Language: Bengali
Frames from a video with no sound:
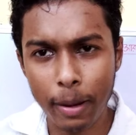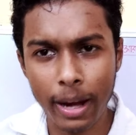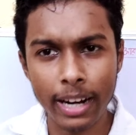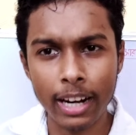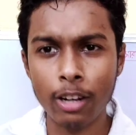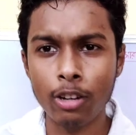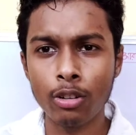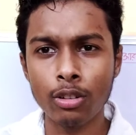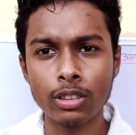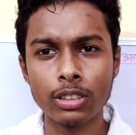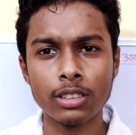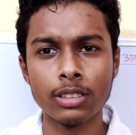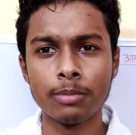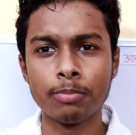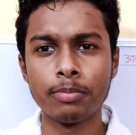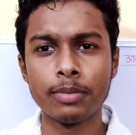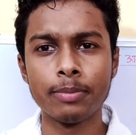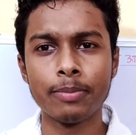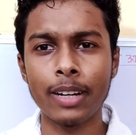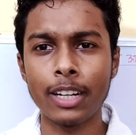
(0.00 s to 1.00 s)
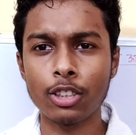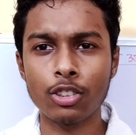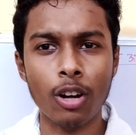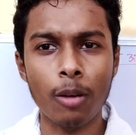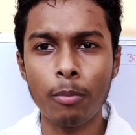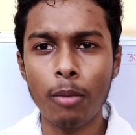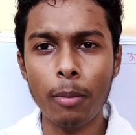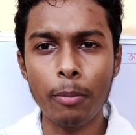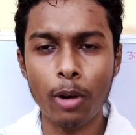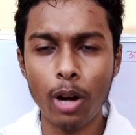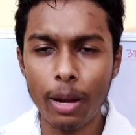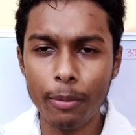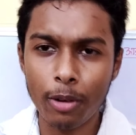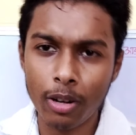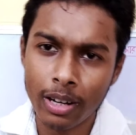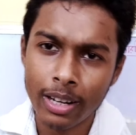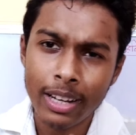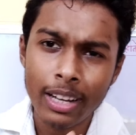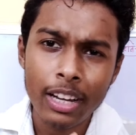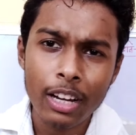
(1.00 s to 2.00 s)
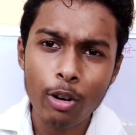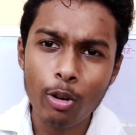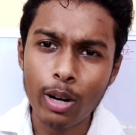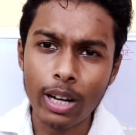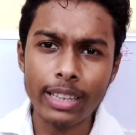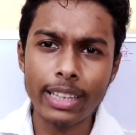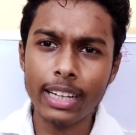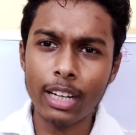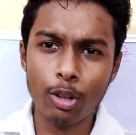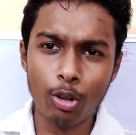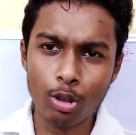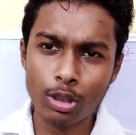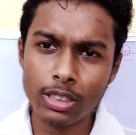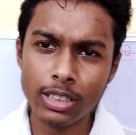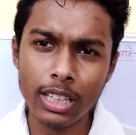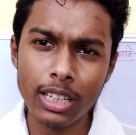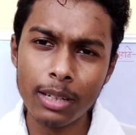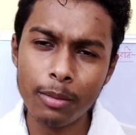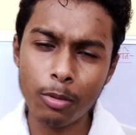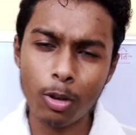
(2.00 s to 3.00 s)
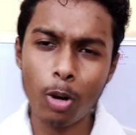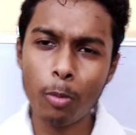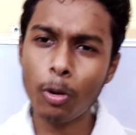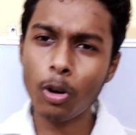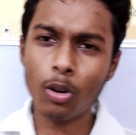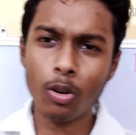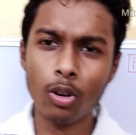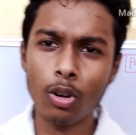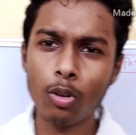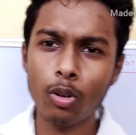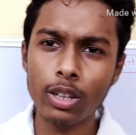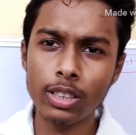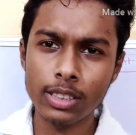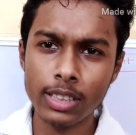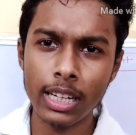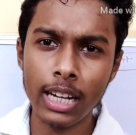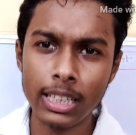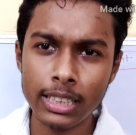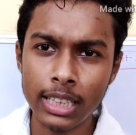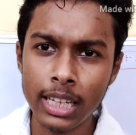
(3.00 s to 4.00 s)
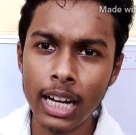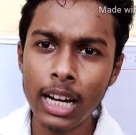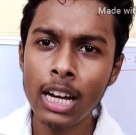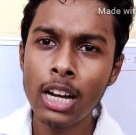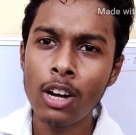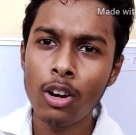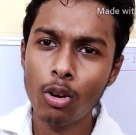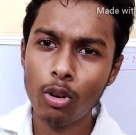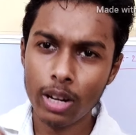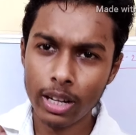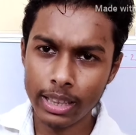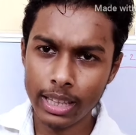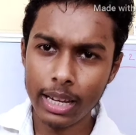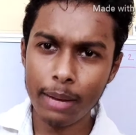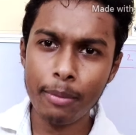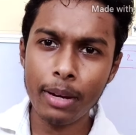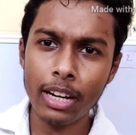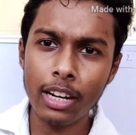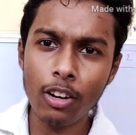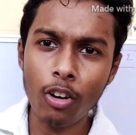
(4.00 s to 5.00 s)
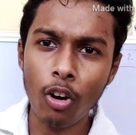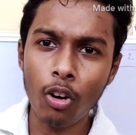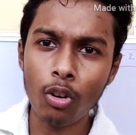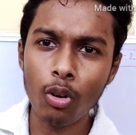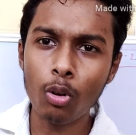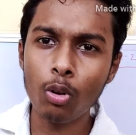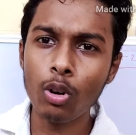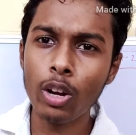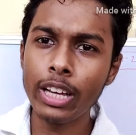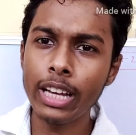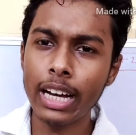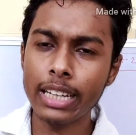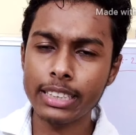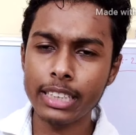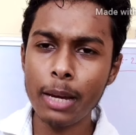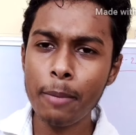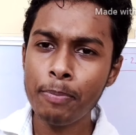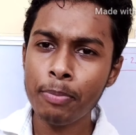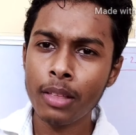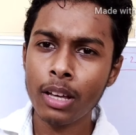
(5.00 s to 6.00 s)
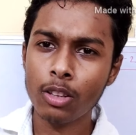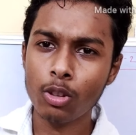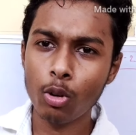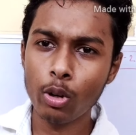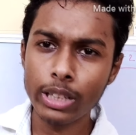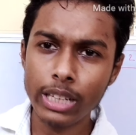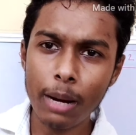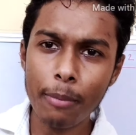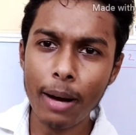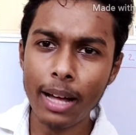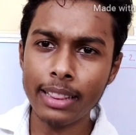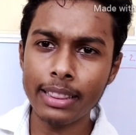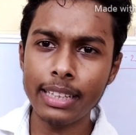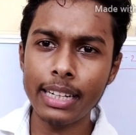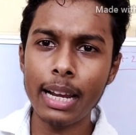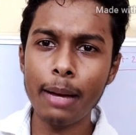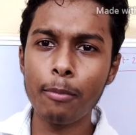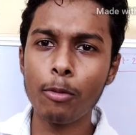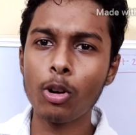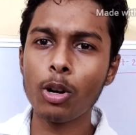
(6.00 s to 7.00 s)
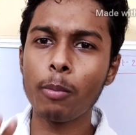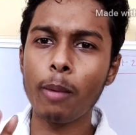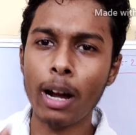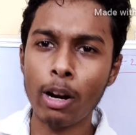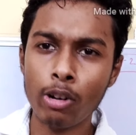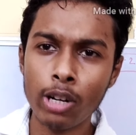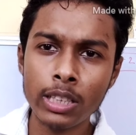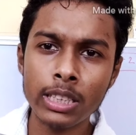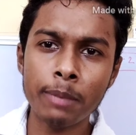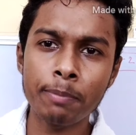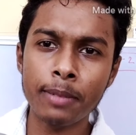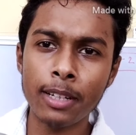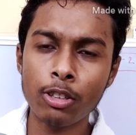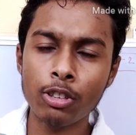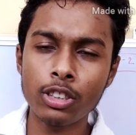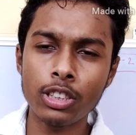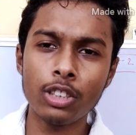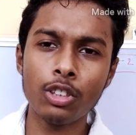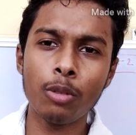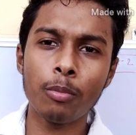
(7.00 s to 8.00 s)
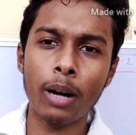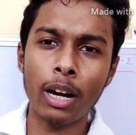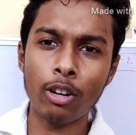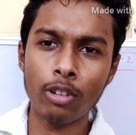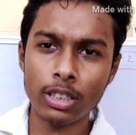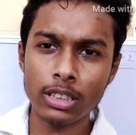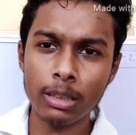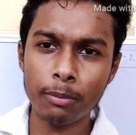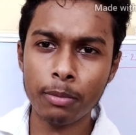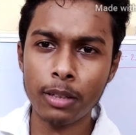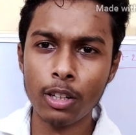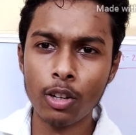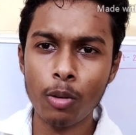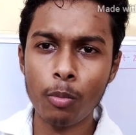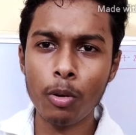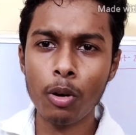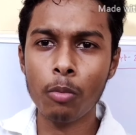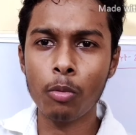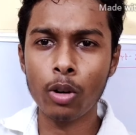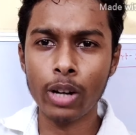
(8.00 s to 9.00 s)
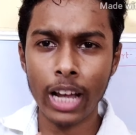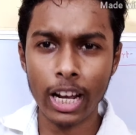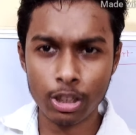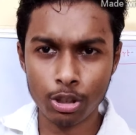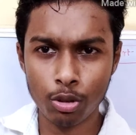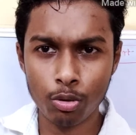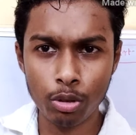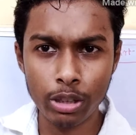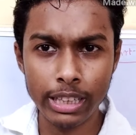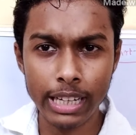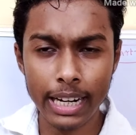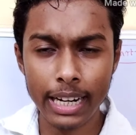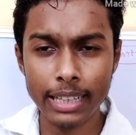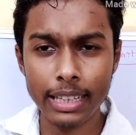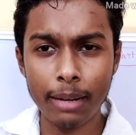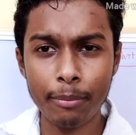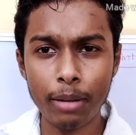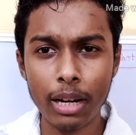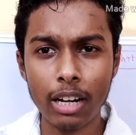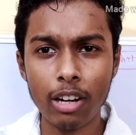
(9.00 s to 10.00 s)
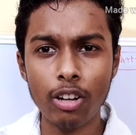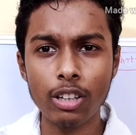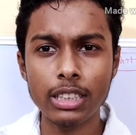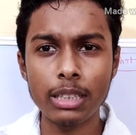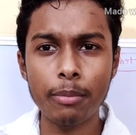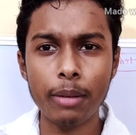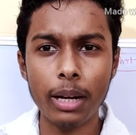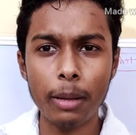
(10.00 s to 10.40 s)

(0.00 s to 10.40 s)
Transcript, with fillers: বানানো মানে সম্ভব নয় এবং ওখান থেকে নোটসের ওপর কোনো কোয়েশ্চেন আসে না ওখান থেকে মেনলি অঙ্কগুলোই আসে তো ওইটা বাদ দিলে মোট বারোটা চ্যাপ্টার হচ্ছে তো বারোটা চ্যাপ্টারের ওপর মোট একশো কুড়ি টাকা দাম রাখা হয়েছে